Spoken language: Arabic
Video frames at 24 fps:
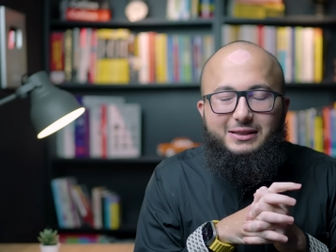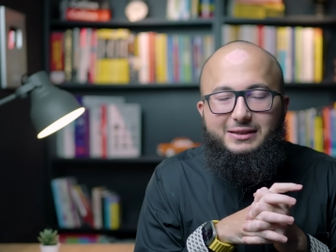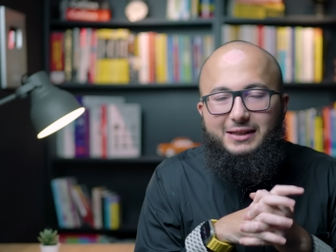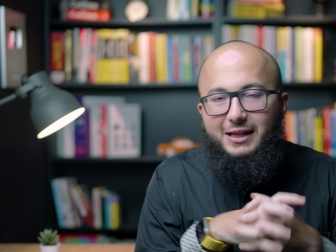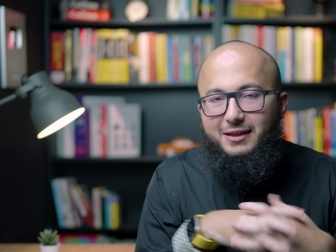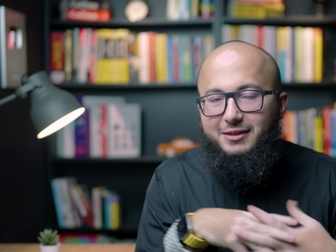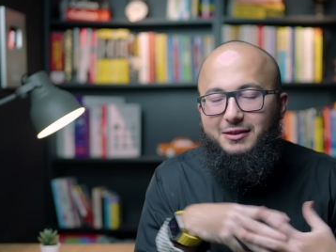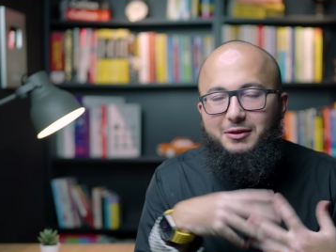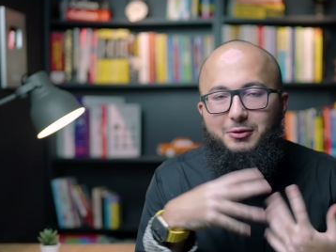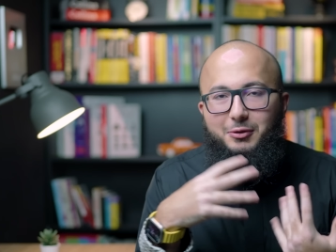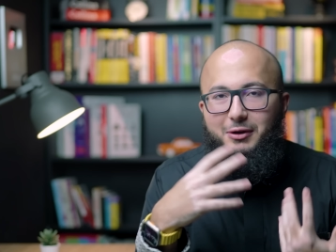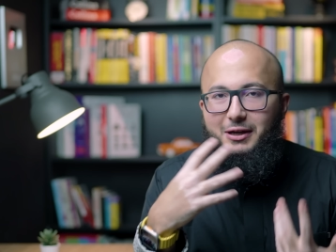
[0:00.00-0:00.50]

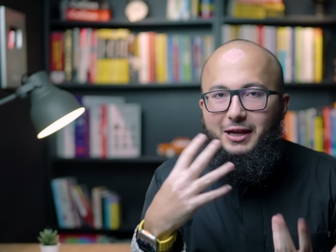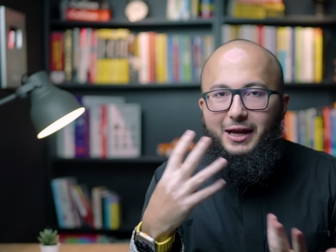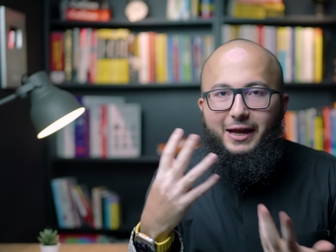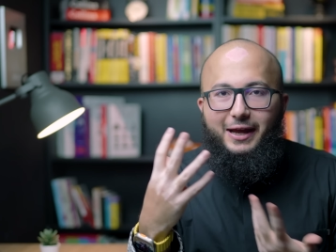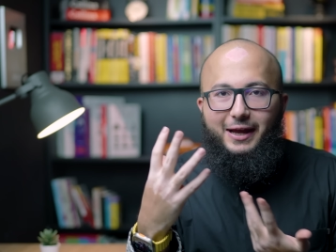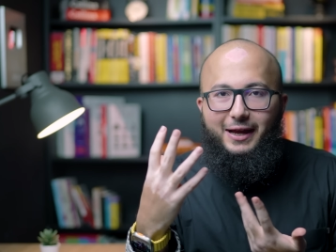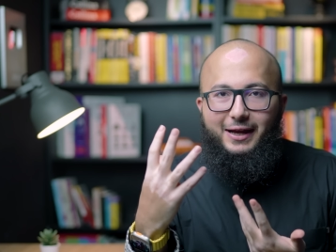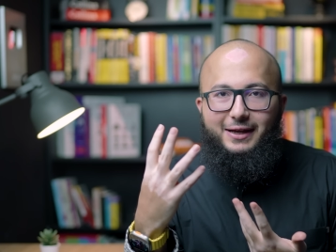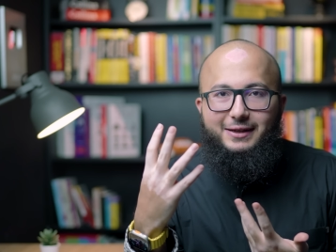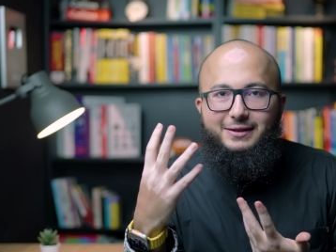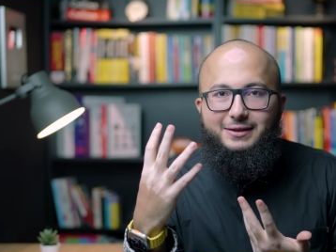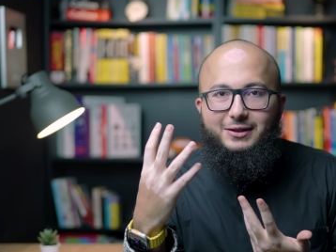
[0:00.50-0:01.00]
تاثيره على
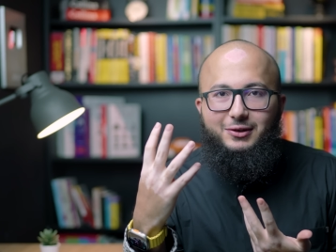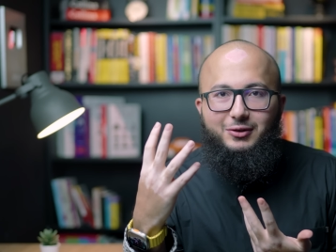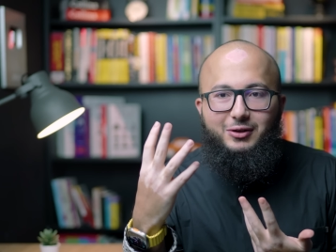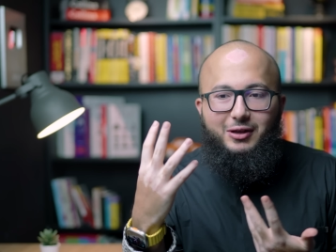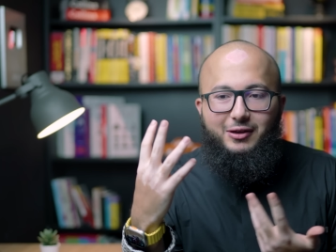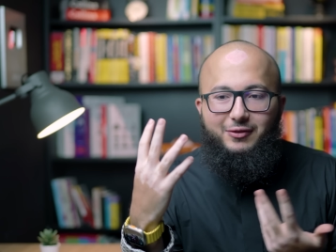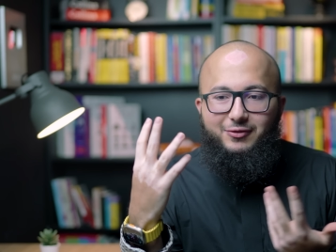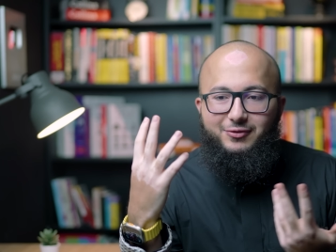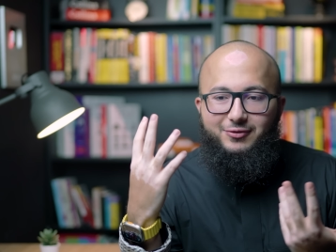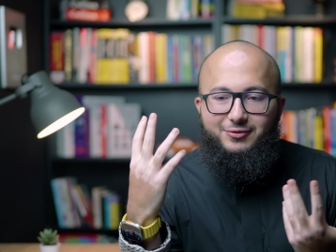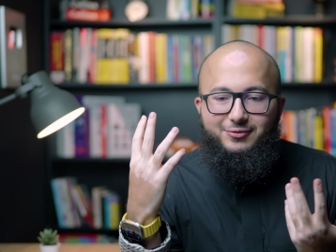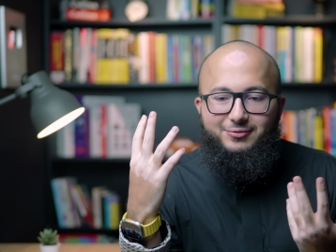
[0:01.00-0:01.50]
حياتي
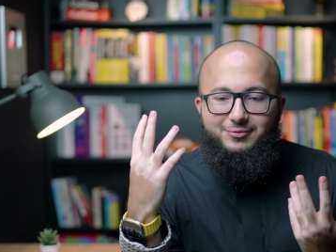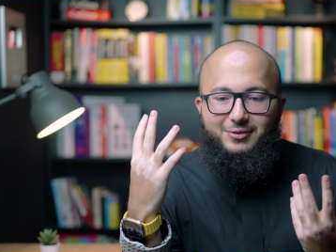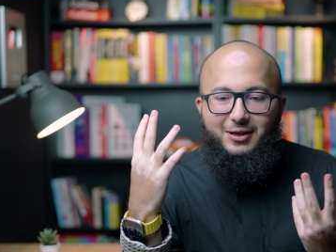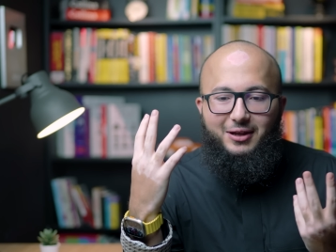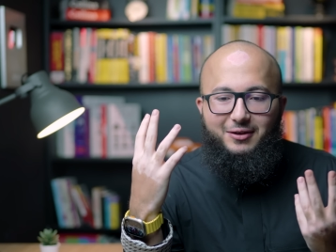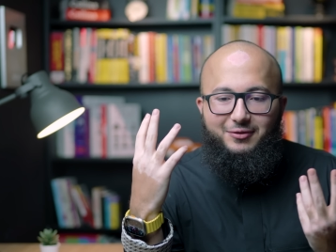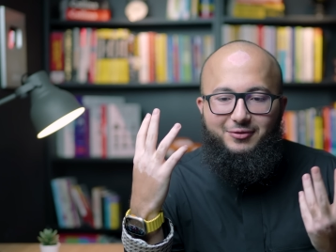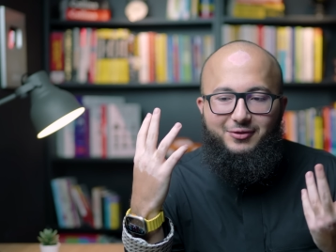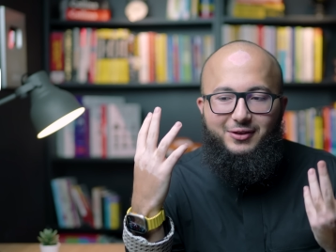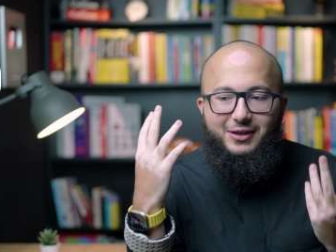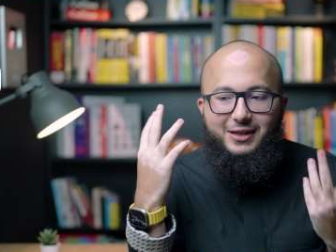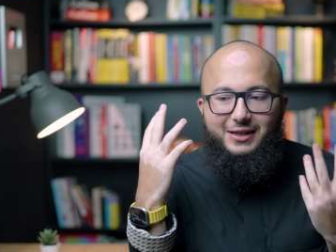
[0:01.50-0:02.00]
وكيف
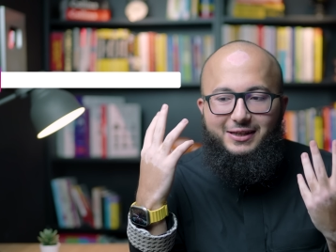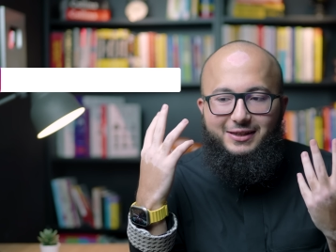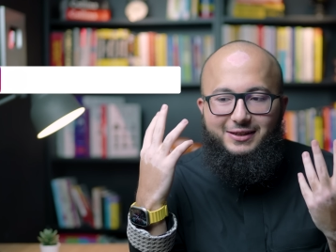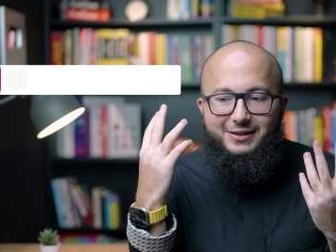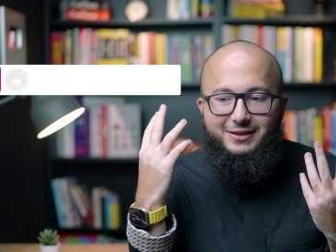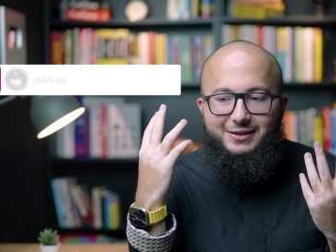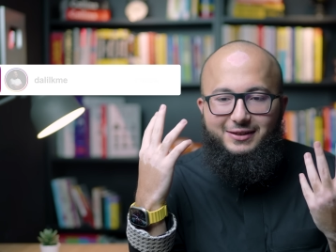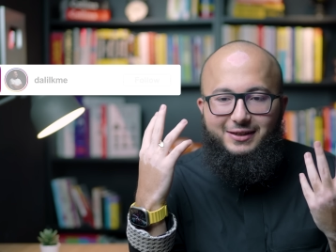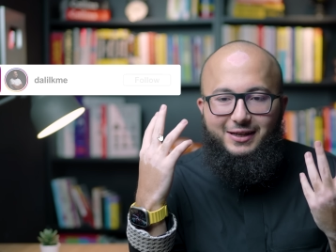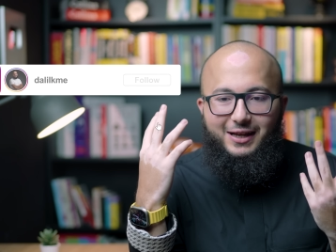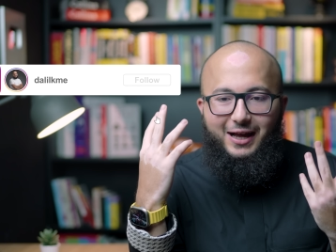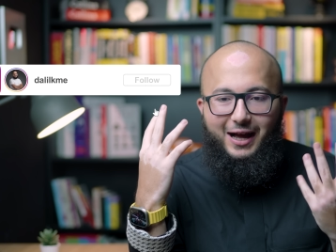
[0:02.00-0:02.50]
حرفيا
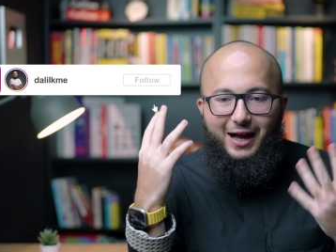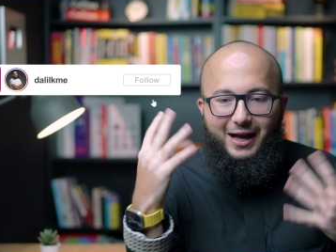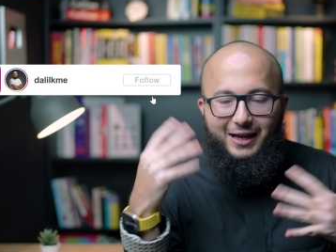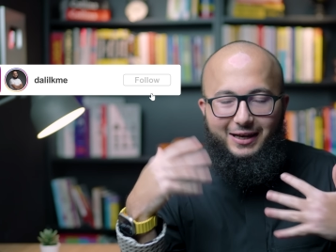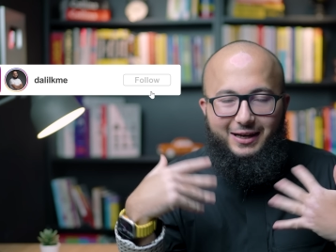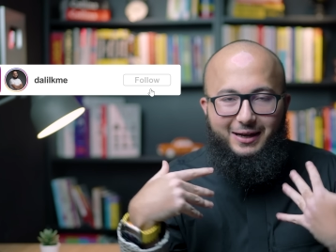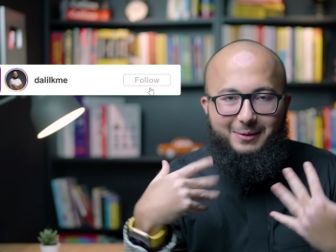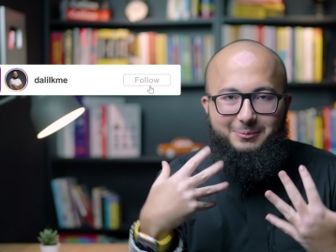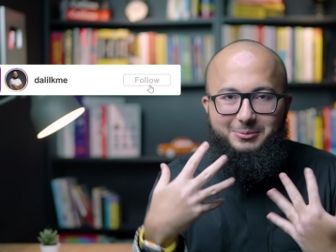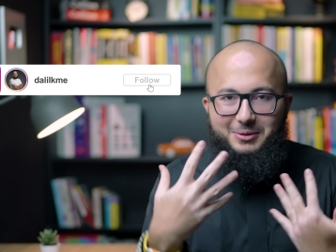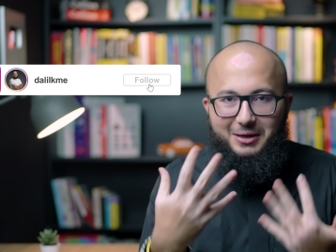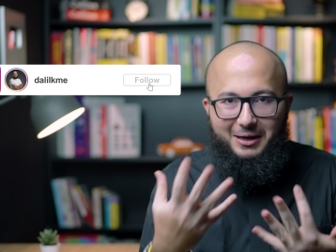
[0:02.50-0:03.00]
انا
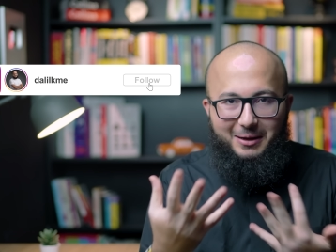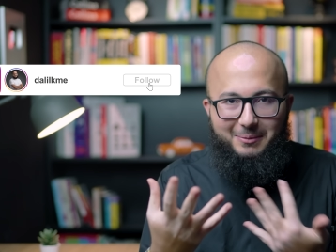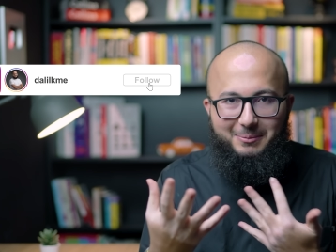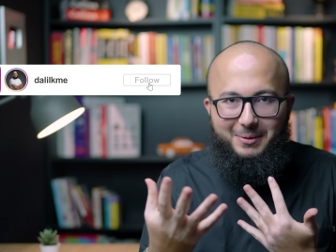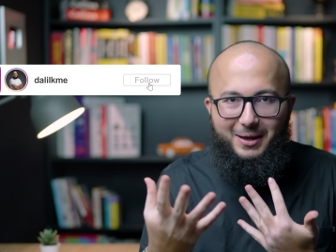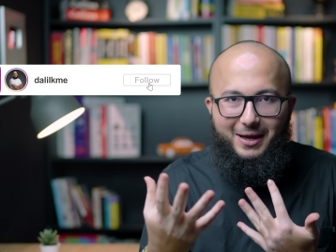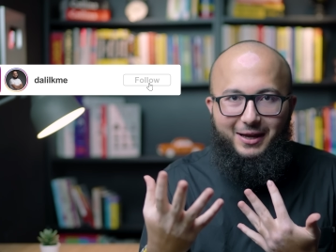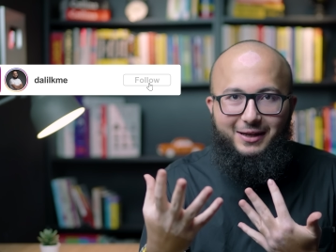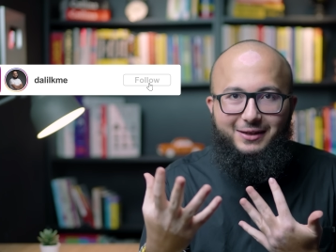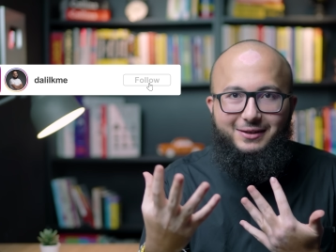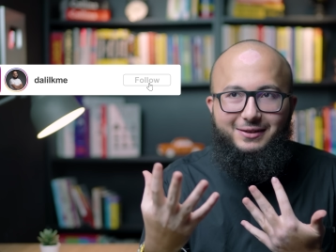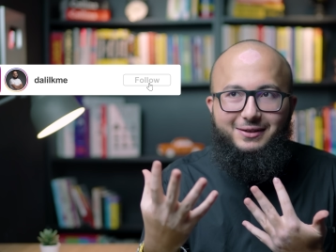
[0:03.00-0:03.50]
عبد
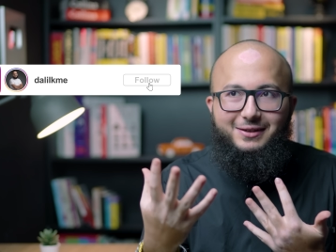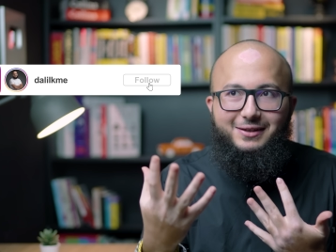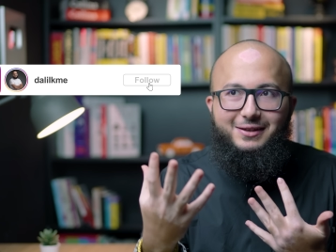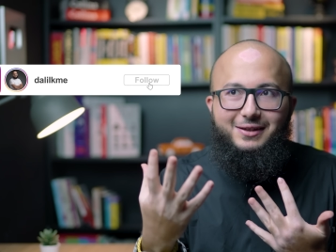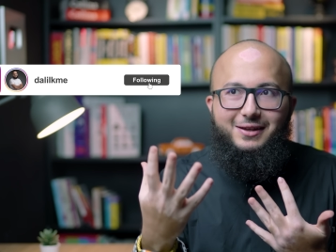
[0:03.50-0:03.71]
الرحمن